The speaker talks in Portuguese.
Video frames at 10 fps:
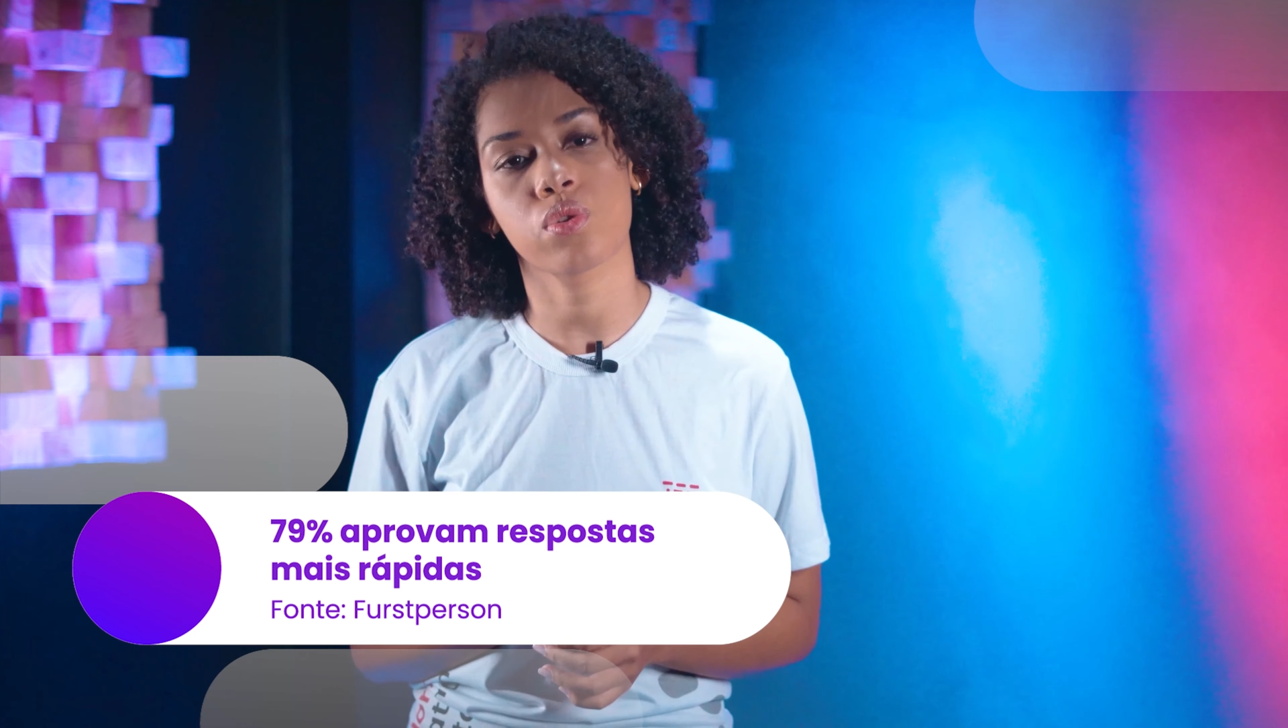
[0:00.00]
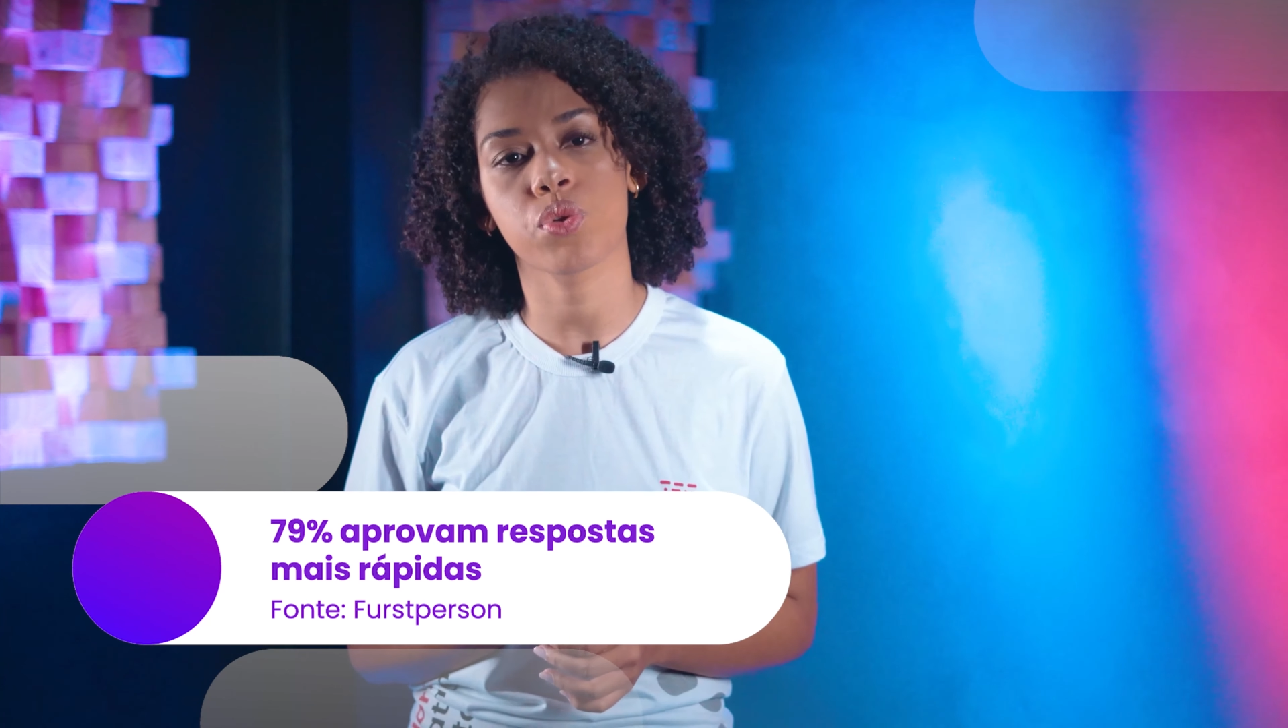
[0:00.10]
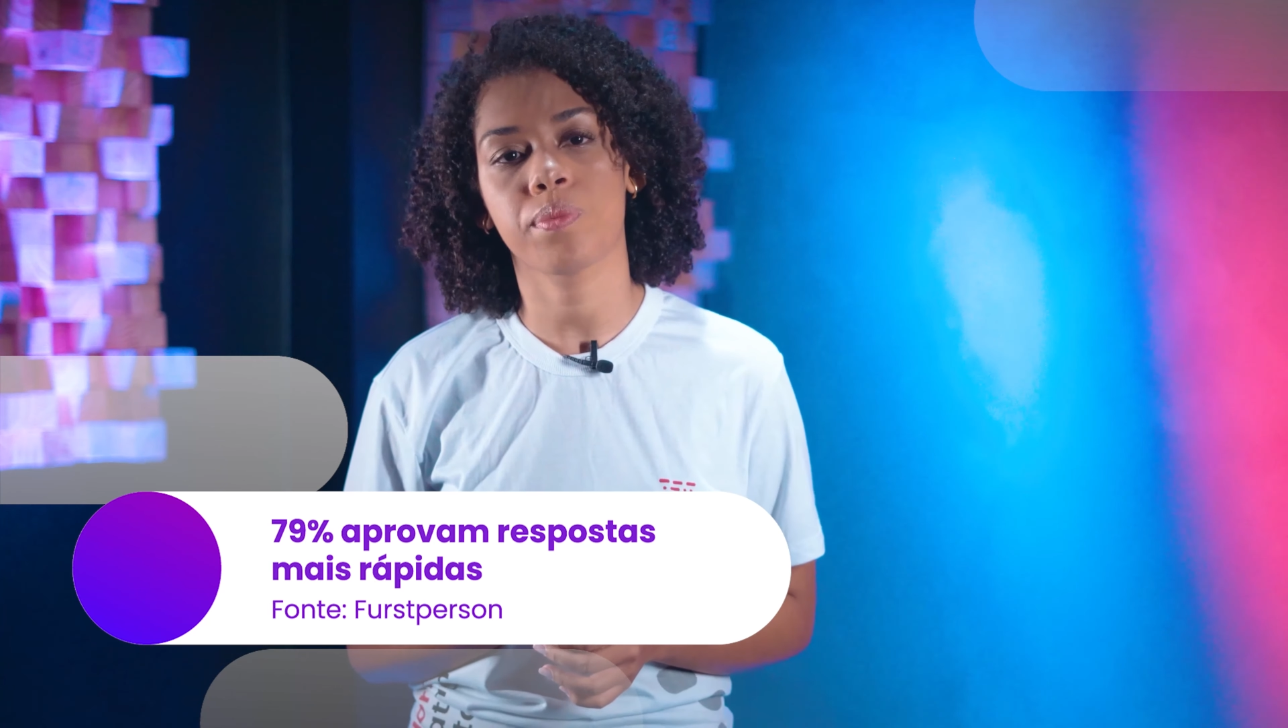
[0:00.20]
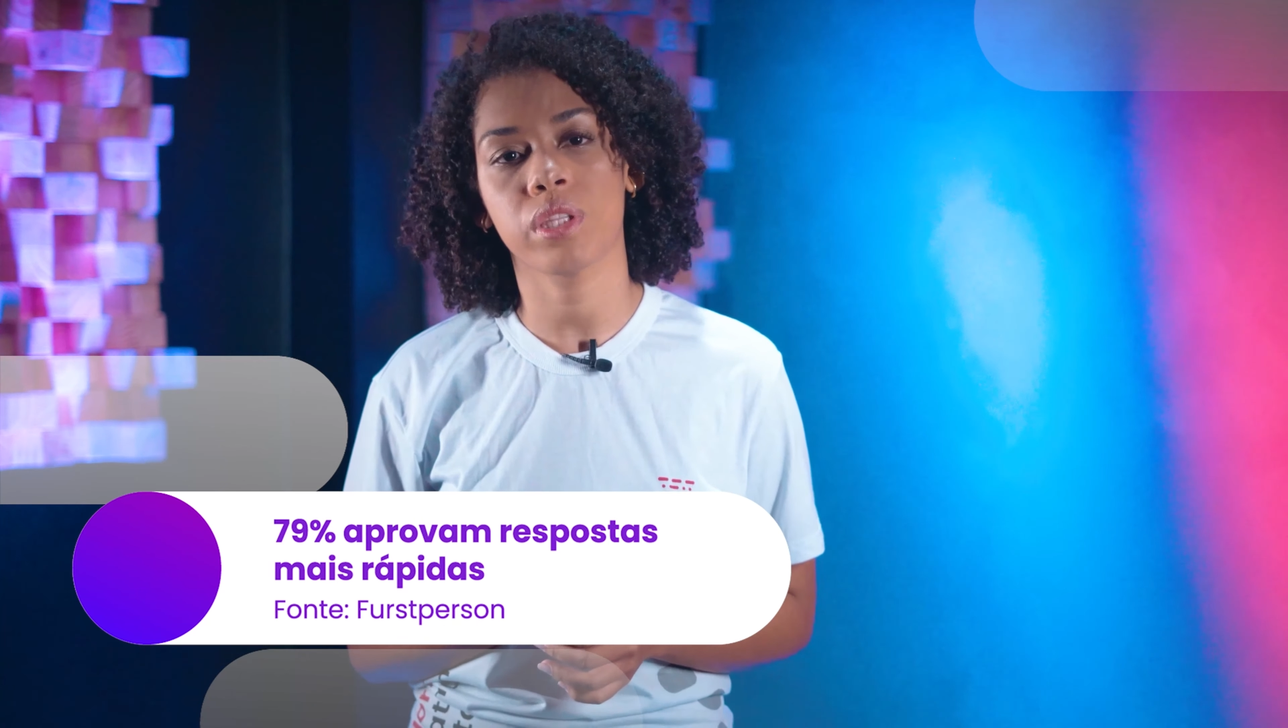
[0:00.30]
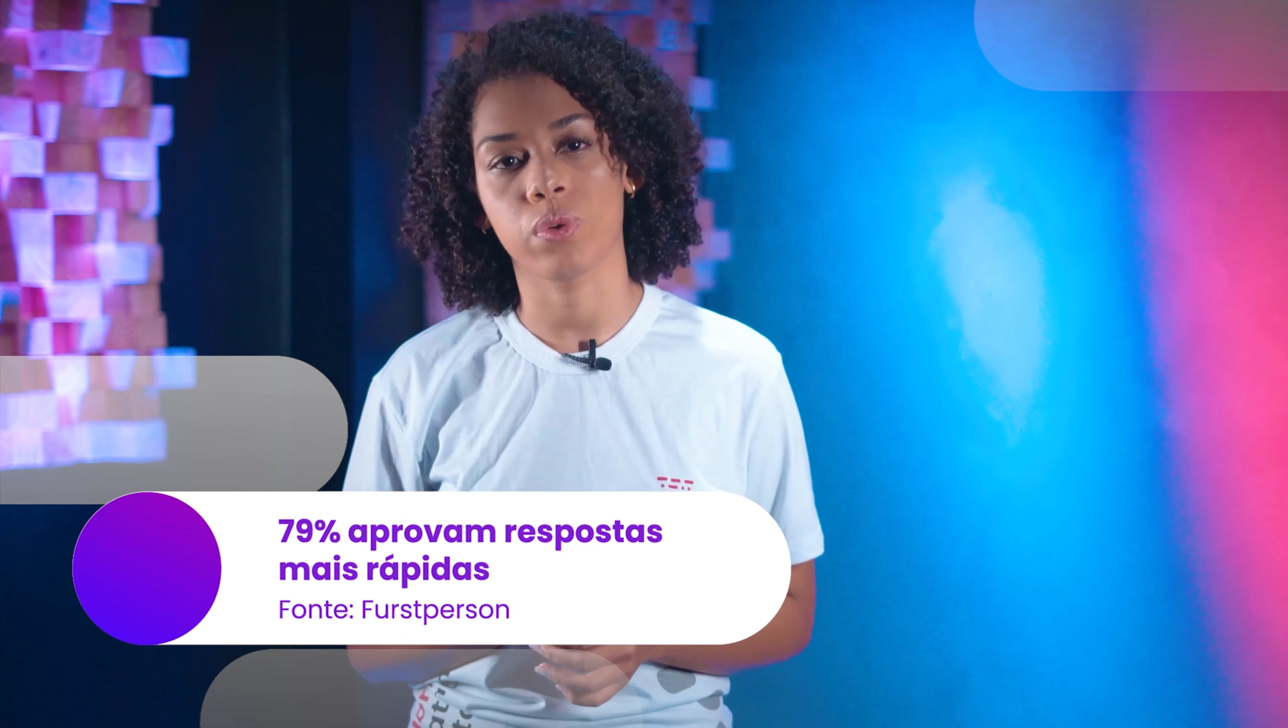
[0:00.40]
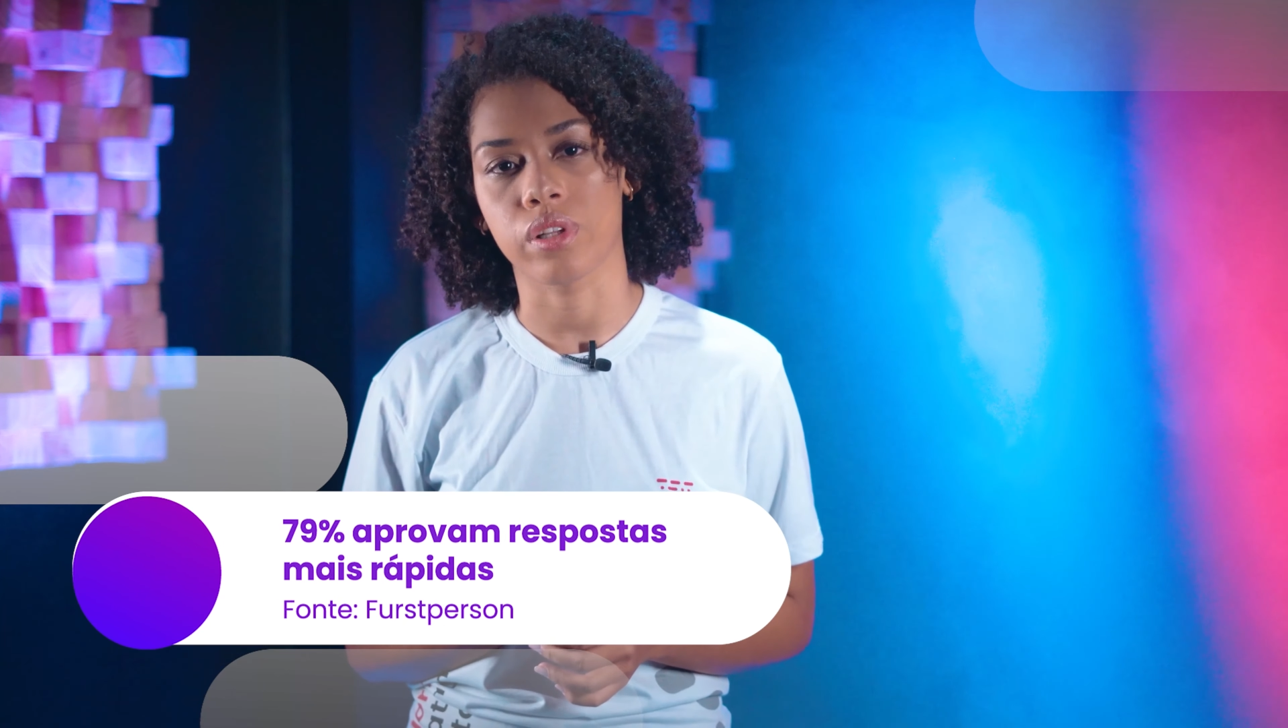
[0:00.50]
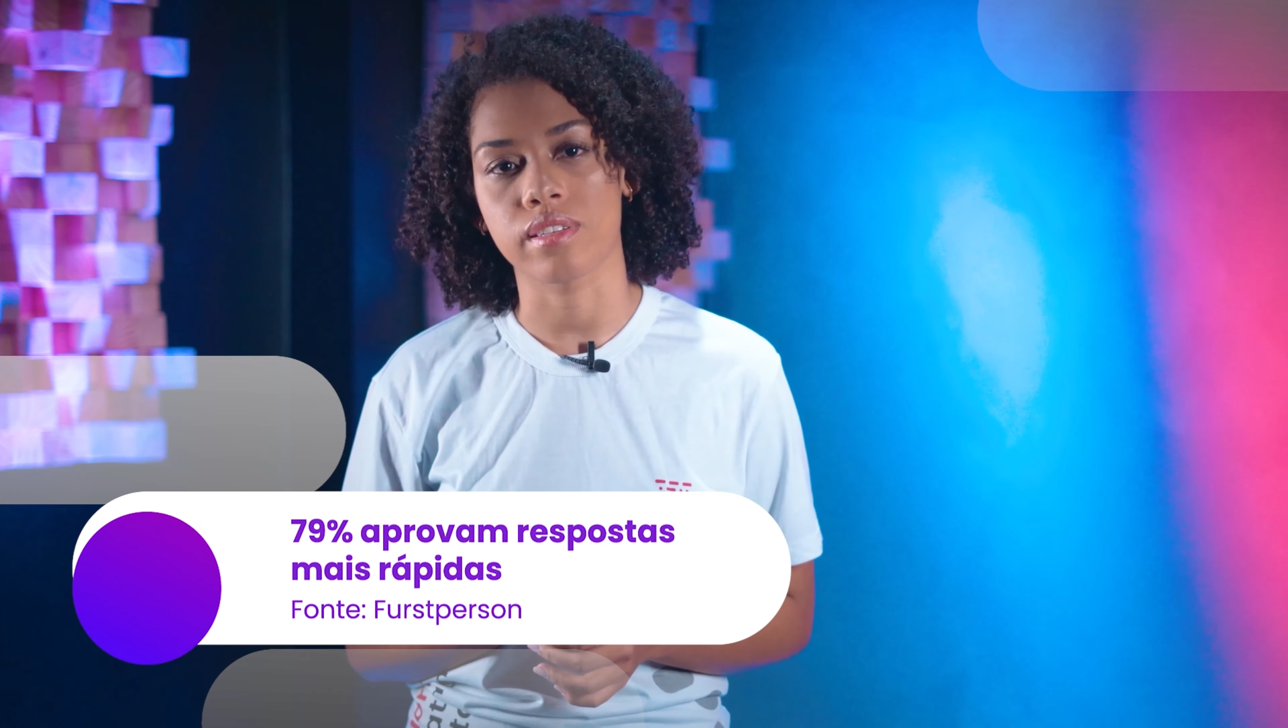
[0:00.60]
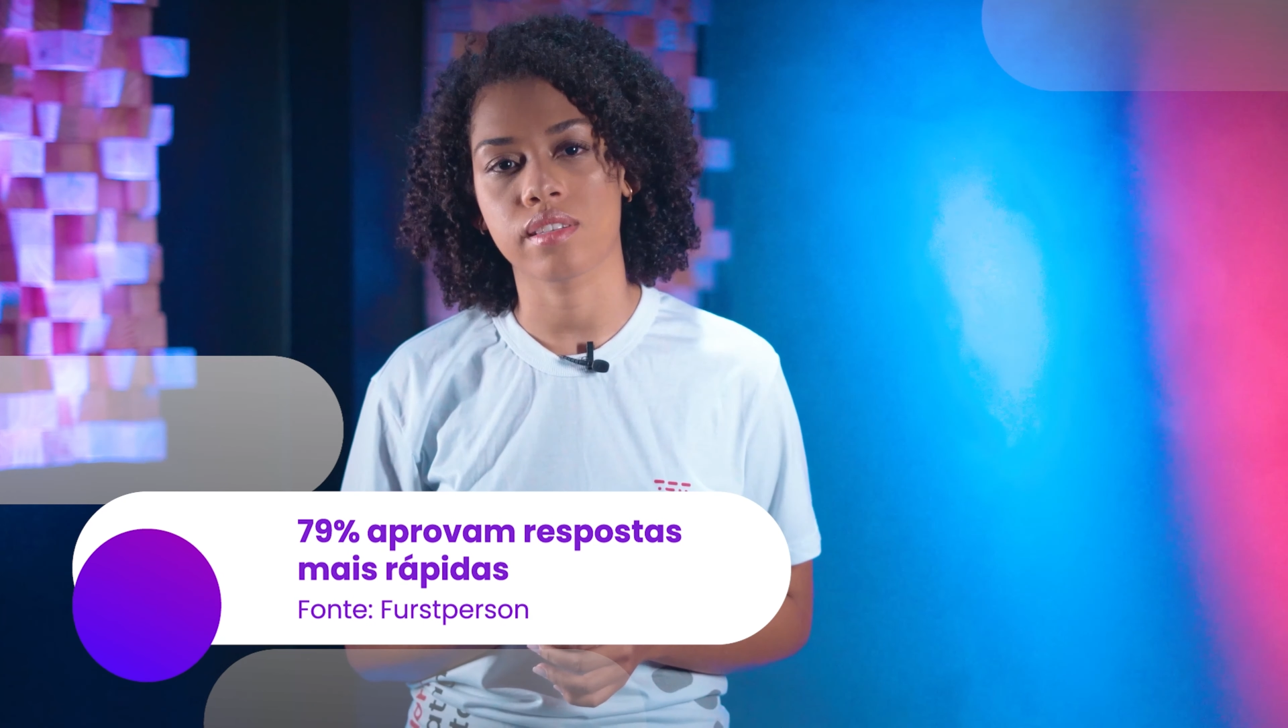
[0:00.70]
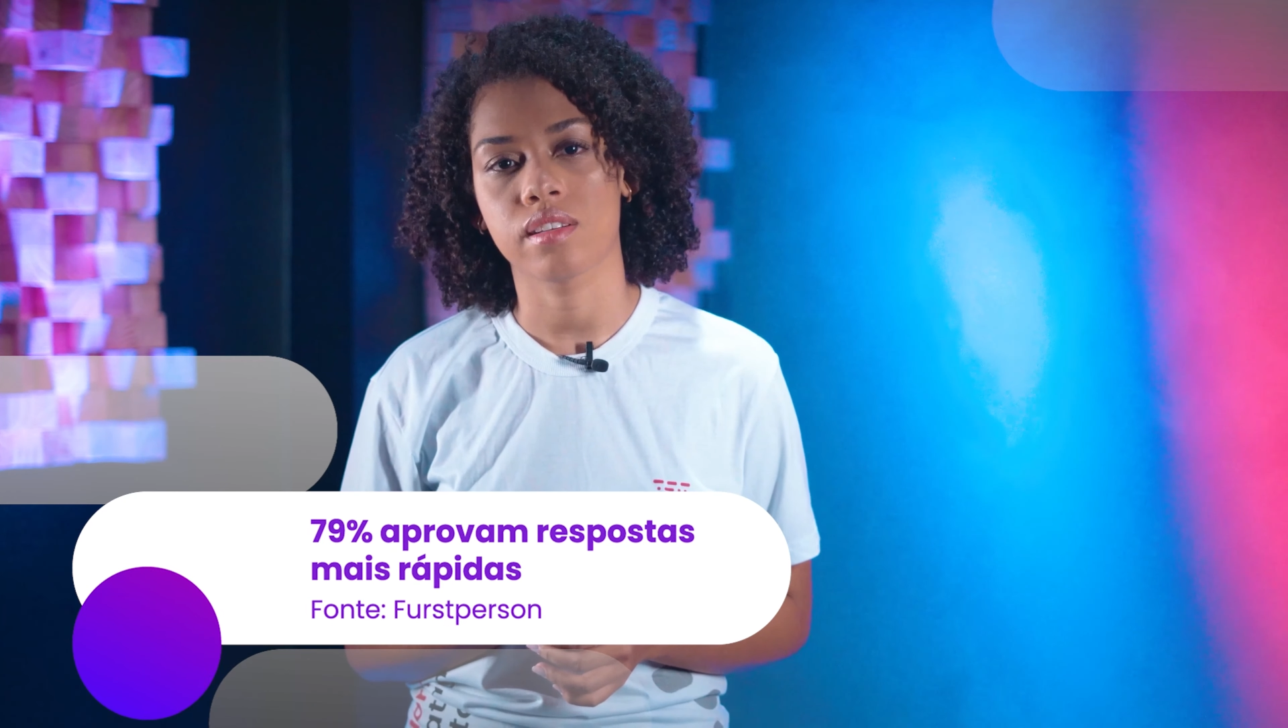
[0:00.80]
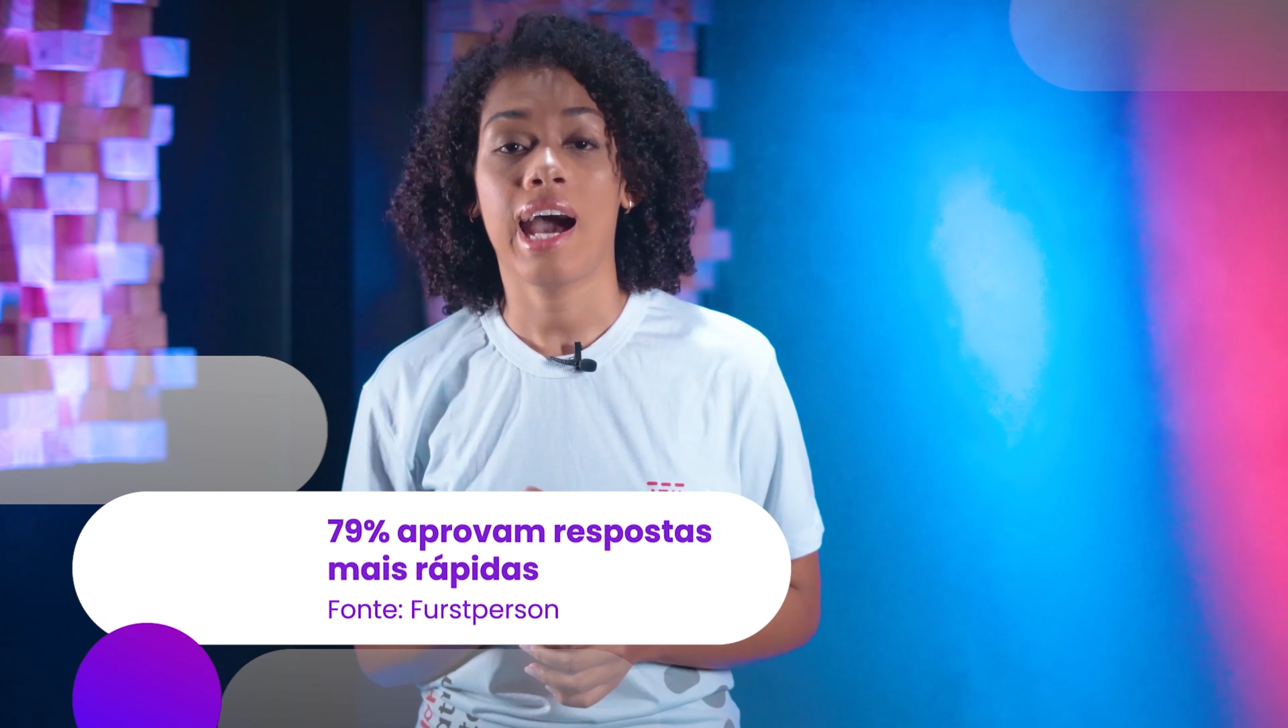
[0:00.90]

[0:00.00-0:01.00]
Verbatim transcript: consumidores.